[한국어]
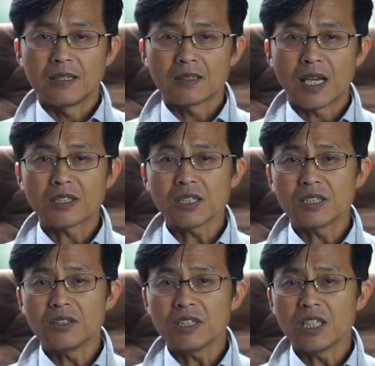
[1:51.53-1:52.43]
당시
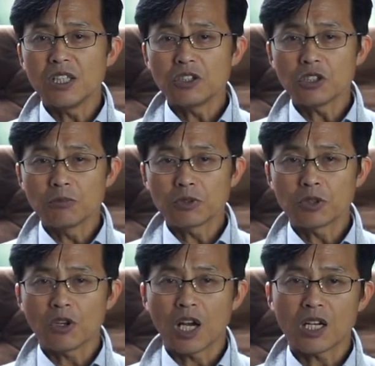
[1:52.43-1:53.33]
그는 1년
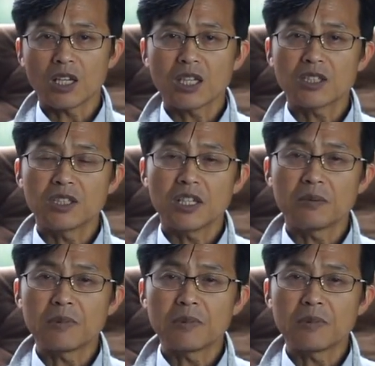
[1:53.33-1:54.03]
전부터 가깝게 지낸